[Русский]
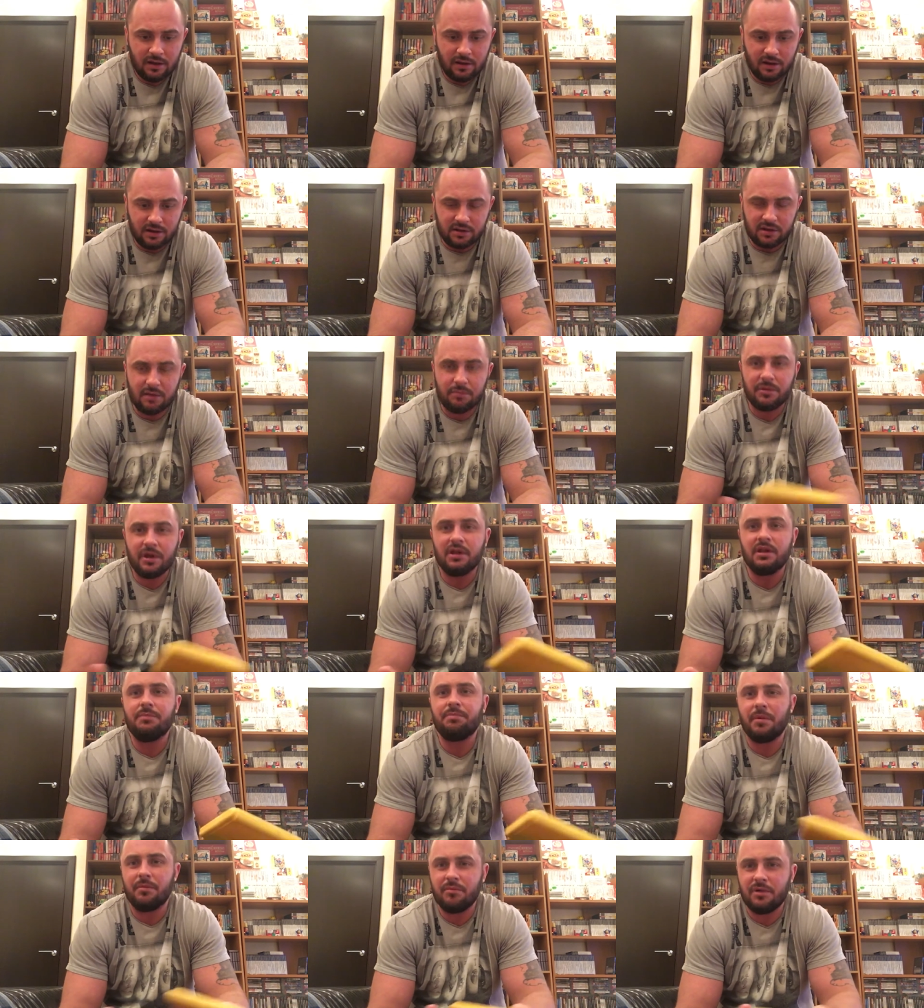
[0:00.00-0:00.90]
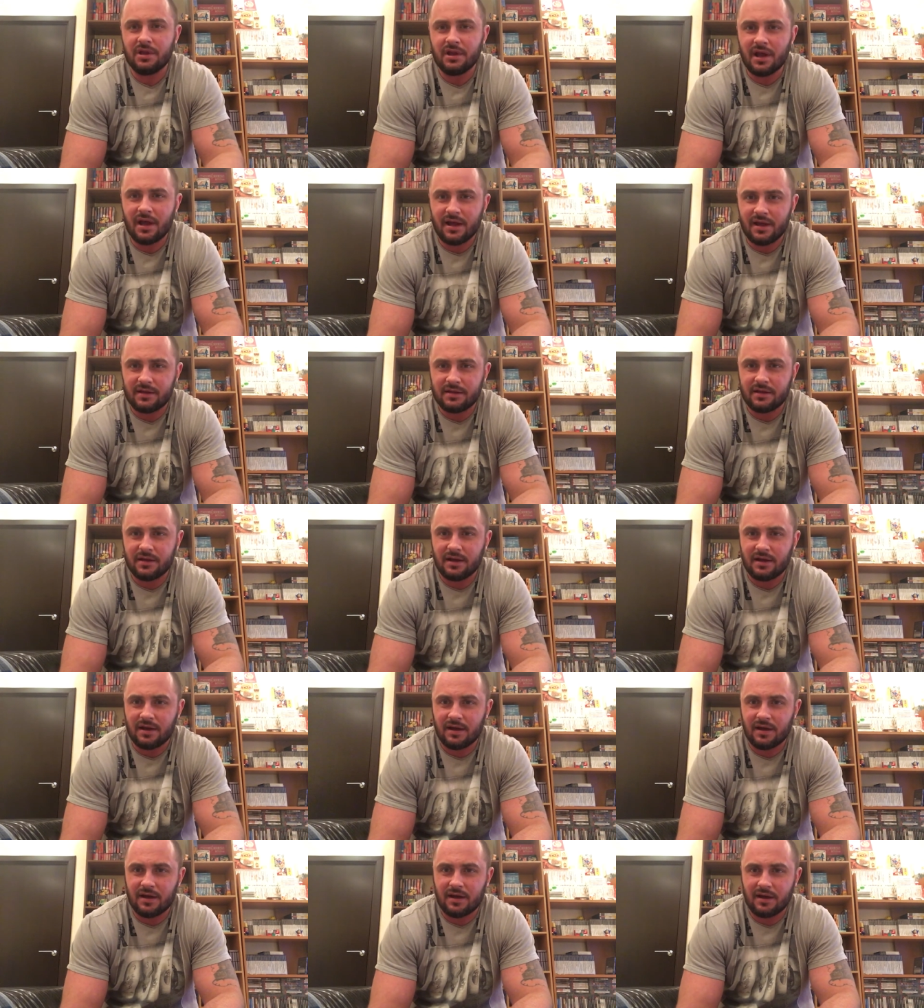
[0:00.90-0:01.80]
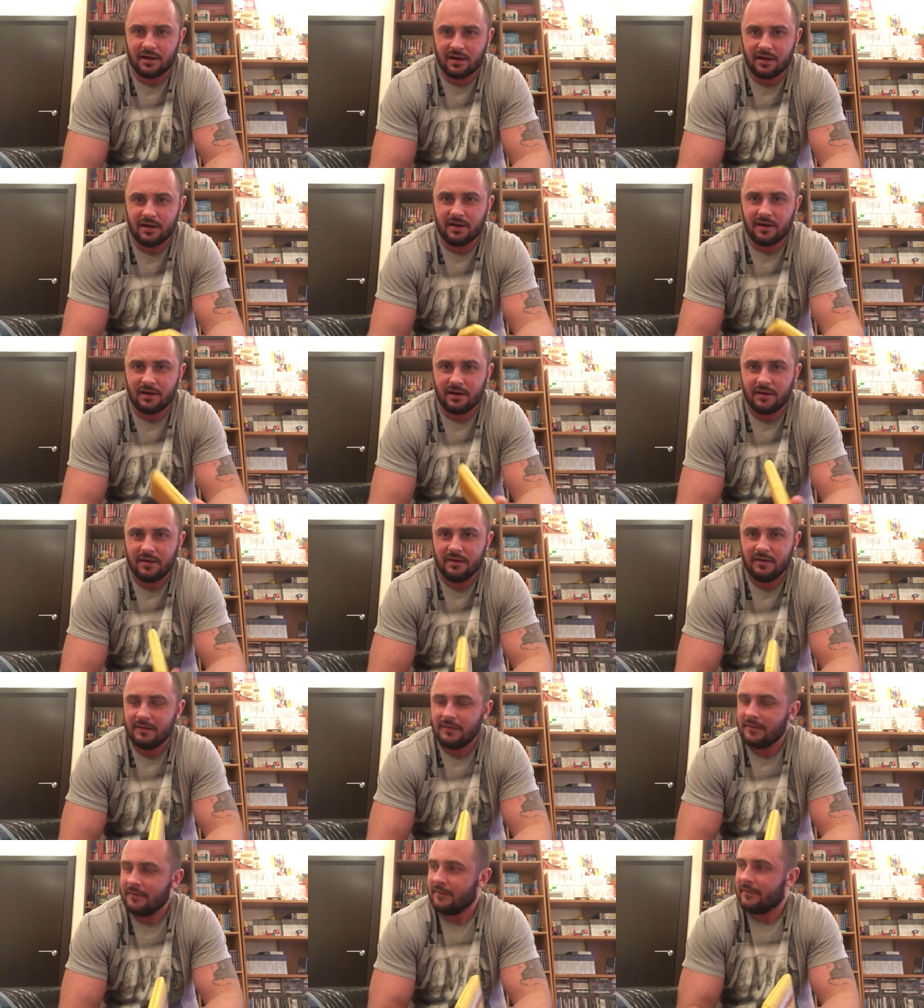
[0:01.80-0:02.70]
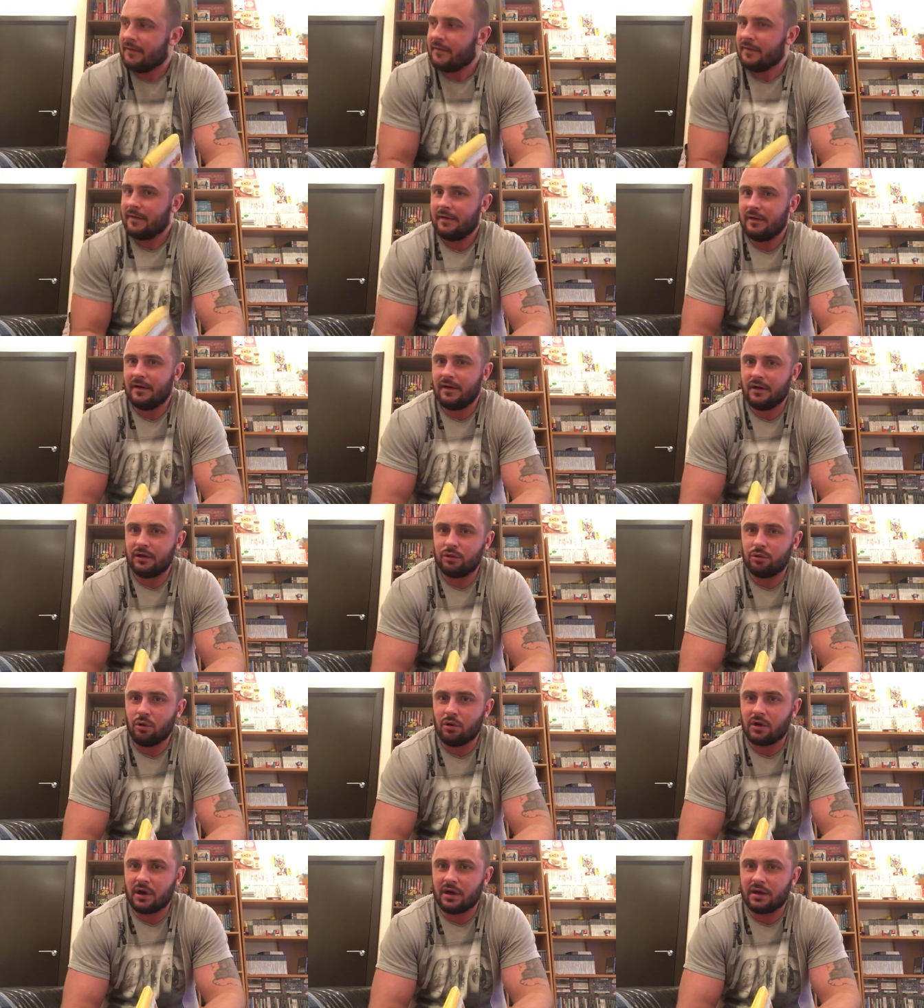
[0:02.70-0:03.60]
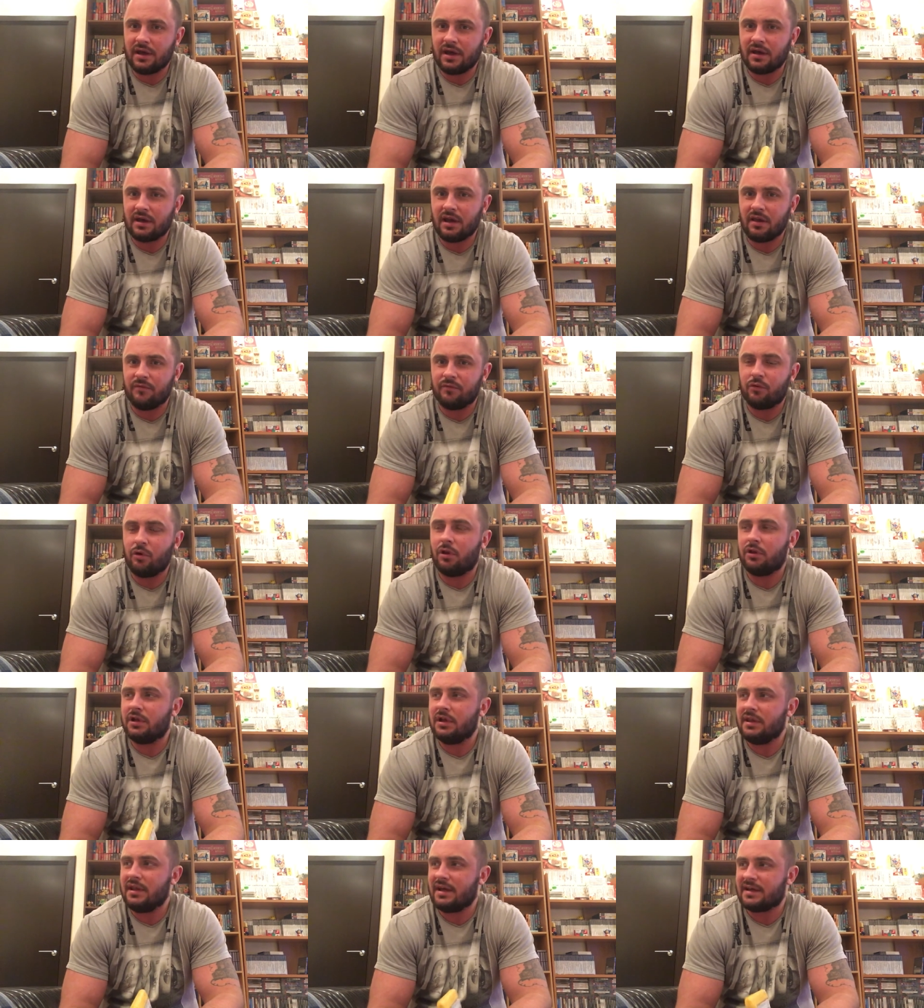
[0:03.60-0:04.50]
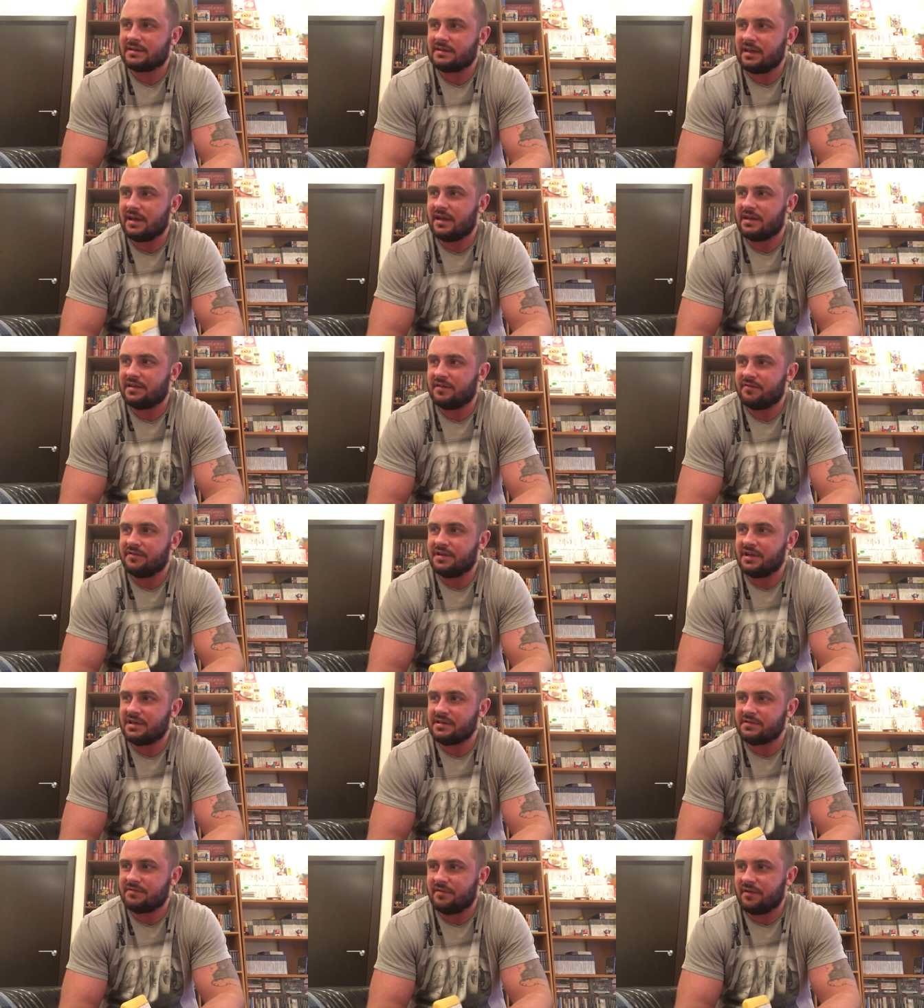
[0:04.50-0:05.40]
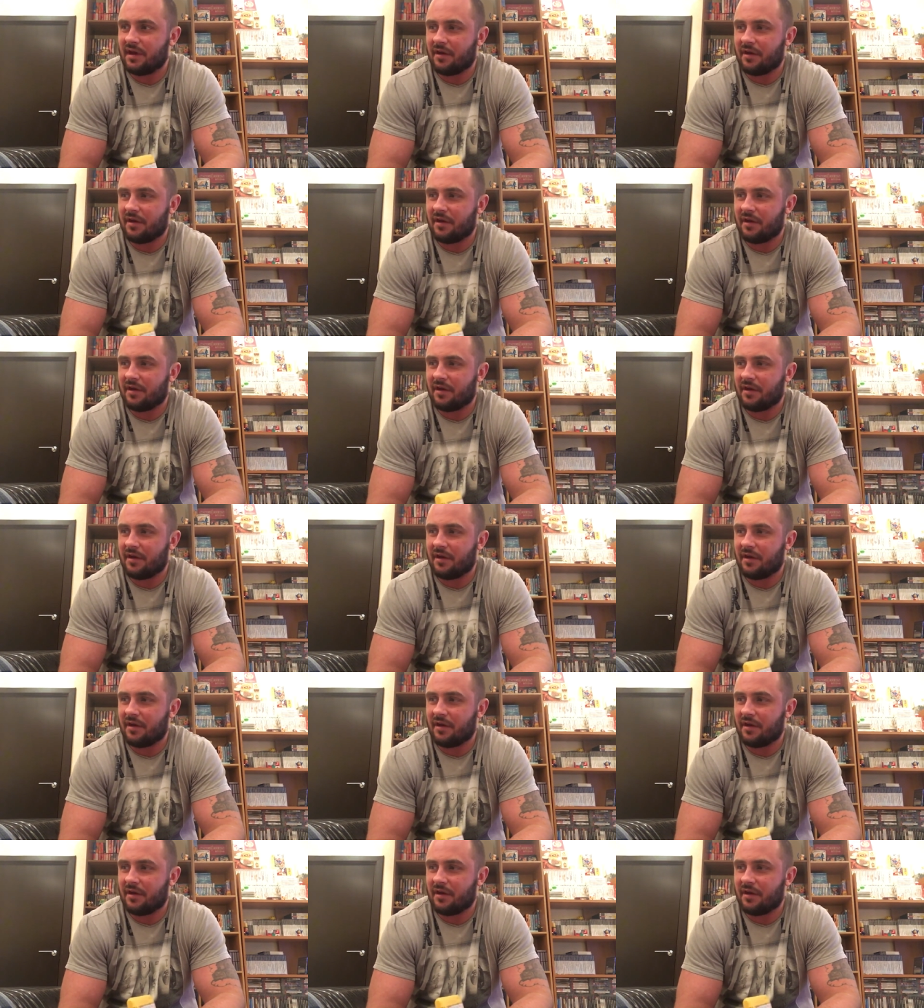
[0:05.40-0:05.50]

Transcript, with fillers: Это на мне напоминает а, а, то, как я играл в Golden X 3 в детстве.